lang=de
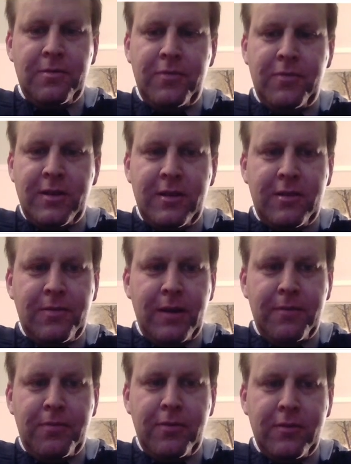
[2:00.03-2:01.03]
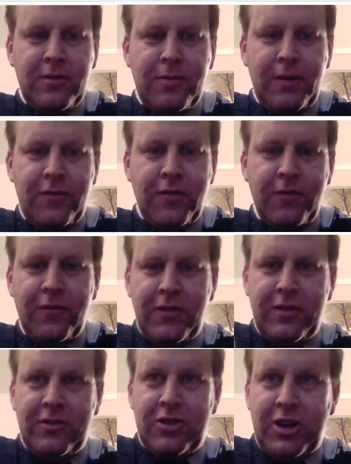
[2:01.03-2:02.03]
wieder 2,25
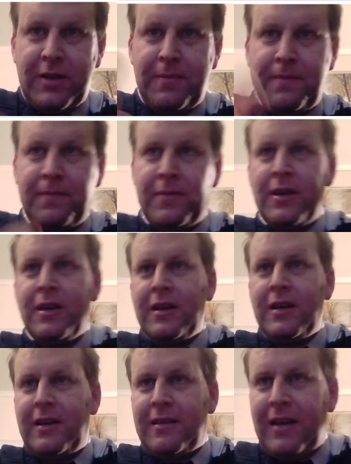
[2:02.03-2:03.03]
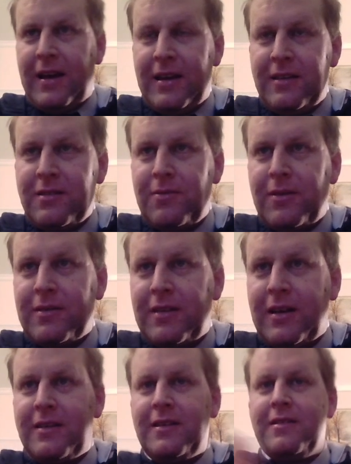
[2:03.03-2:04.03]
hinschreiben. Das heißt, was
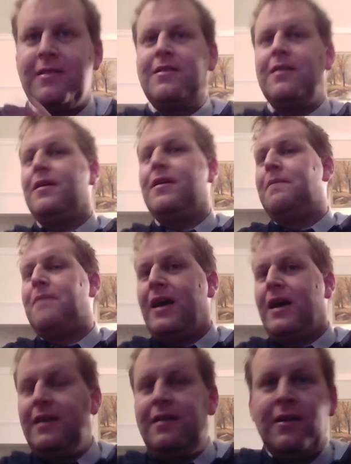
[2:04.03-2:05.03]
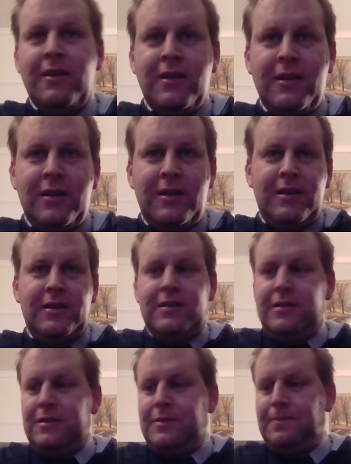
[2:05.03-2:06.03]
hat jetzt äh, mein...
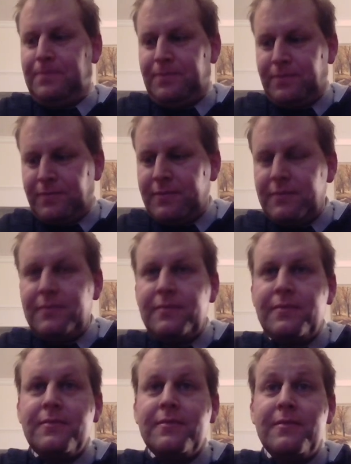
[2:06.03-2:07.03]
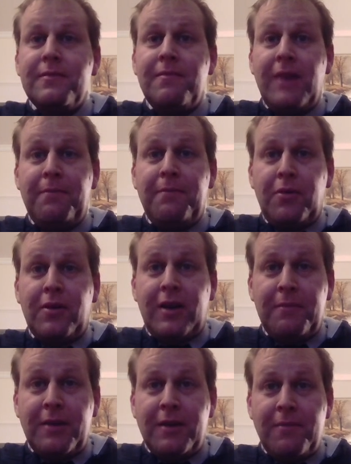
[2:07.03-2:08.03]
Äh, mein
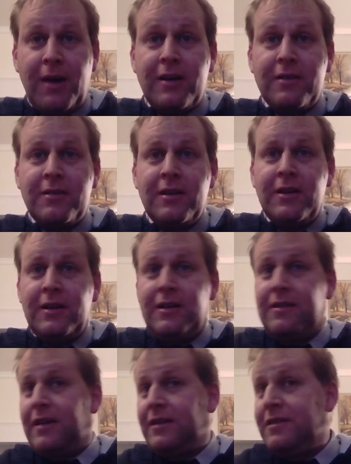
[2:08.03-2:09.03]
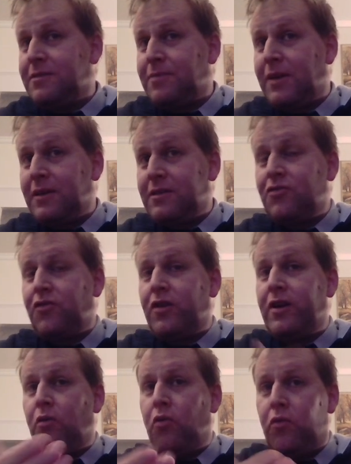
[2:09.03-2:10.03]
Programm gemacht. Das hat jetzt praktisch
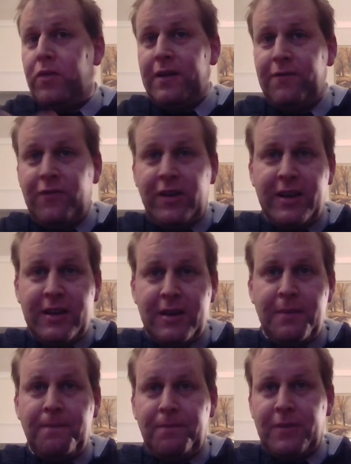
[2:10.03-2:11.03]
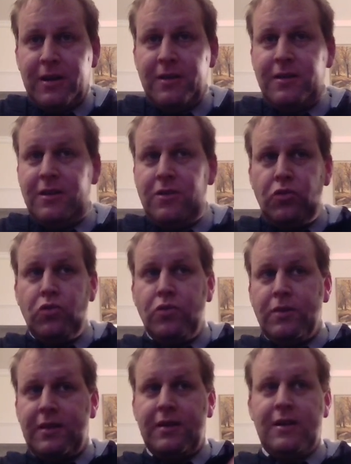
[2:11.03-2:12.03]
von der oberen Fläche ja, die
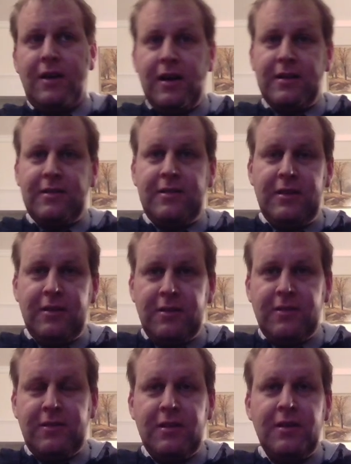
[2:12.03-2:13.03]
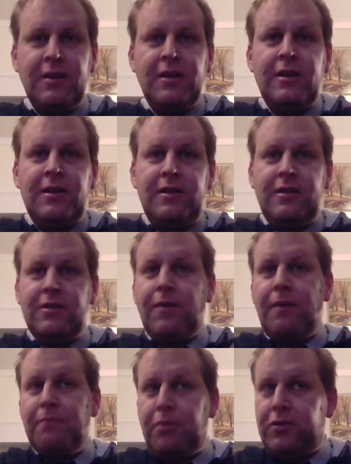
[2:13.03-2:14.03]
über der Achse ist, das
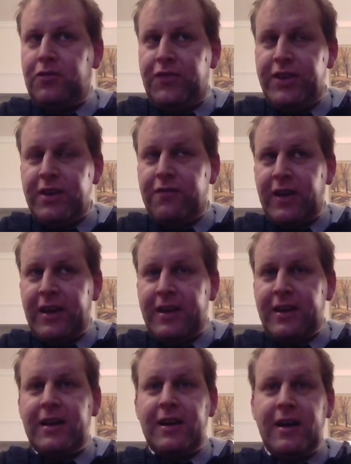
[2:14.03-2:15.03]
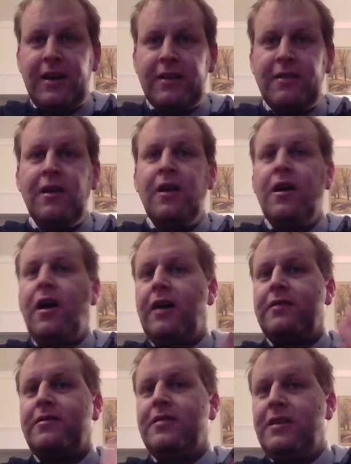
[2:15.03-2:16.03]
waren plus 4 Flächeneinheiten,
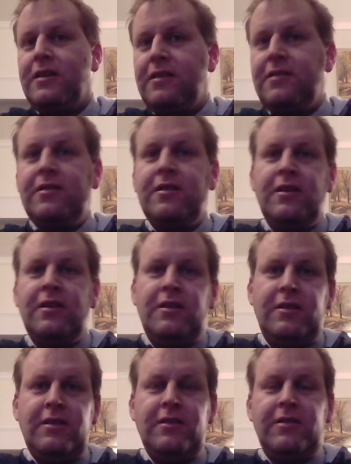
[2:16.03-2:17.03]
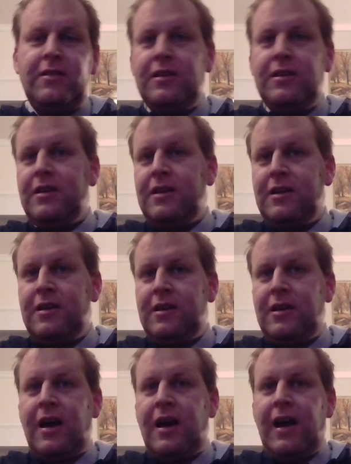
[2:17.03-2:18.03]
hat sie jetzt diese
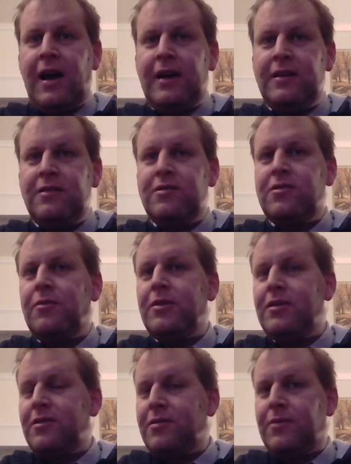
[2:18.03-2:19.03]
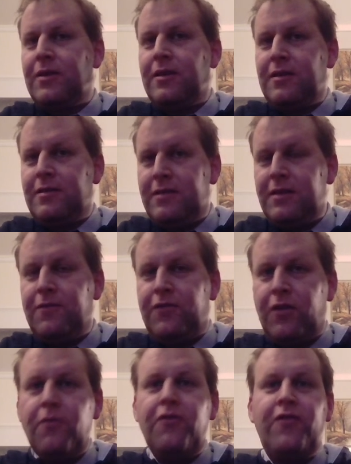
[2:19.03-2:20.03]
äh,
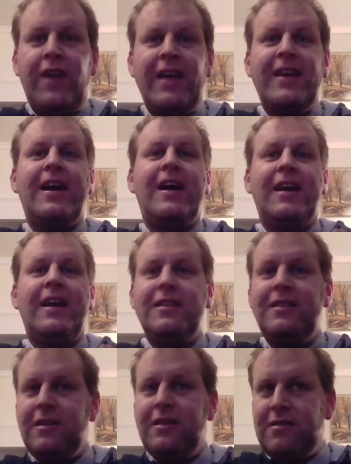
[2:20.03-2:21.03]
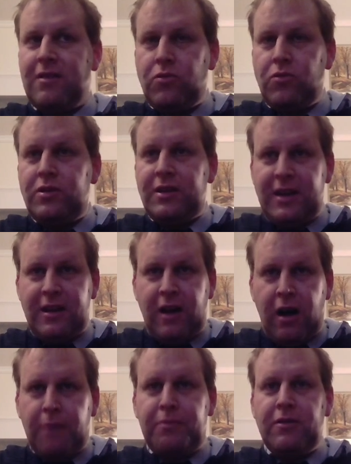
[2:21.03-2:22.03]
1,75 äh, Flächeneinheiten, die jetzt nach unten gehen,
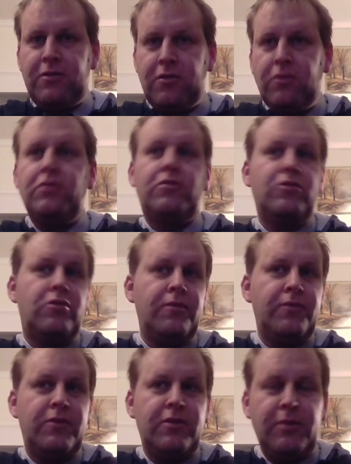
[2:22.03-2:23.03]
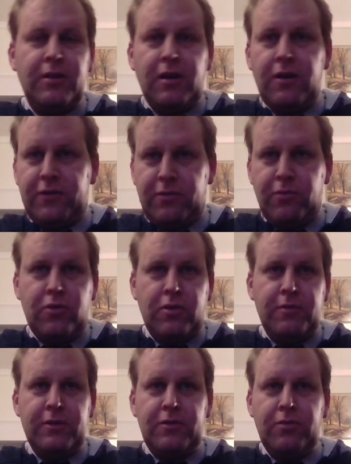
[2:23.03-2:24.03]
abgezogen und so kommt sie wieder auf
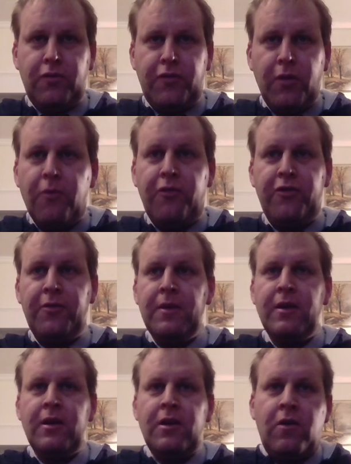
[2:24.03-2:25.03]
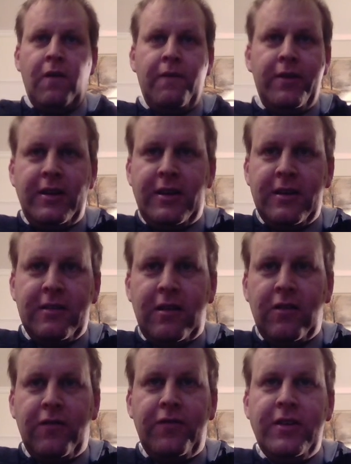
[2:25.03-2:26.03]
2,25. Und wenn ich jetzt
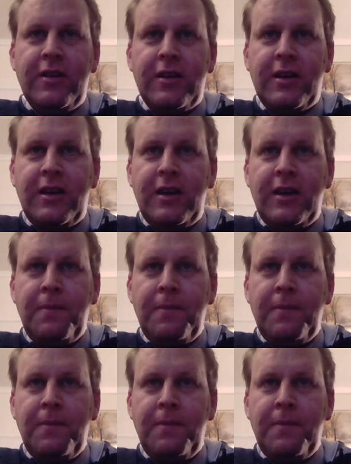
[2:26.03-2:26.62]
auf 4 gehe,